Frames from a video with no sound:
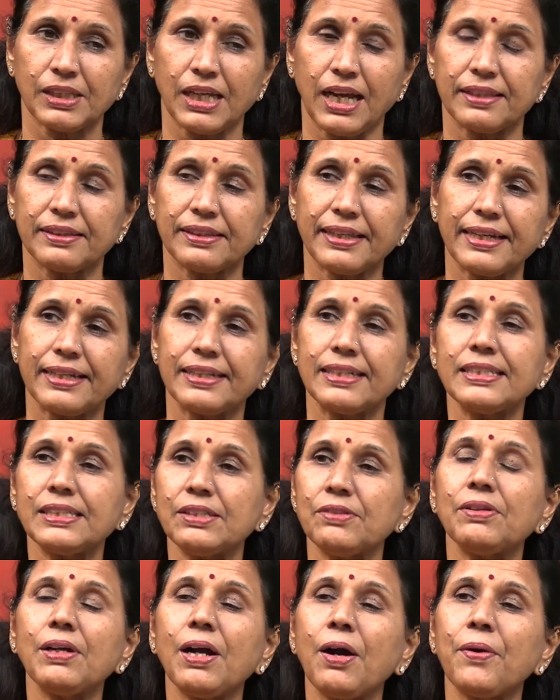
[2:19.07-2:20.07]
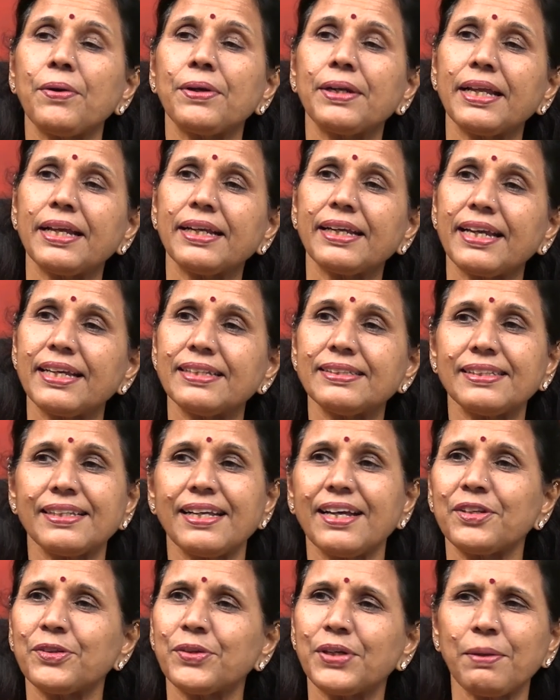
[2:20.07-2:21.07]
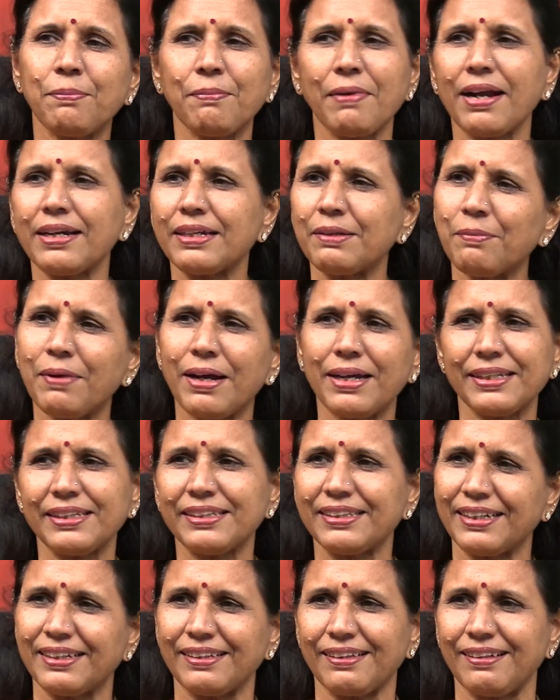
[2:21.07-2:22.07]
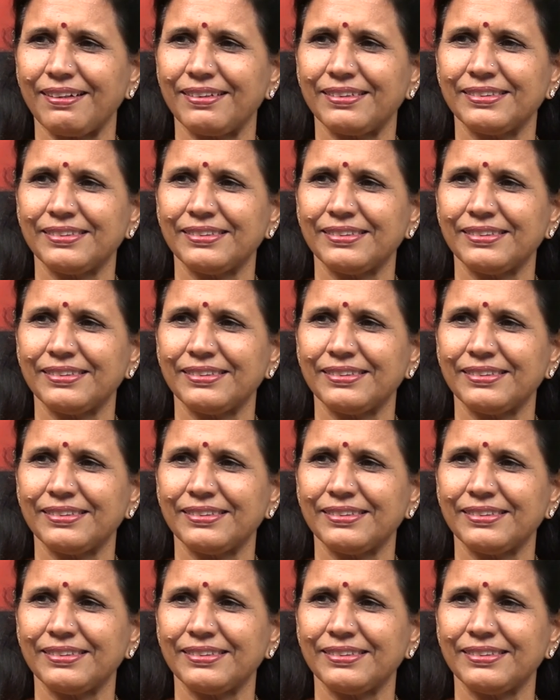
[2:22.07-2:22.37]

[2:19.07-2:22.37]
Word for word: అంత అగ్రెసివ్గా ఉండే కేసీఆర్ కూడా మాట మారింది కదా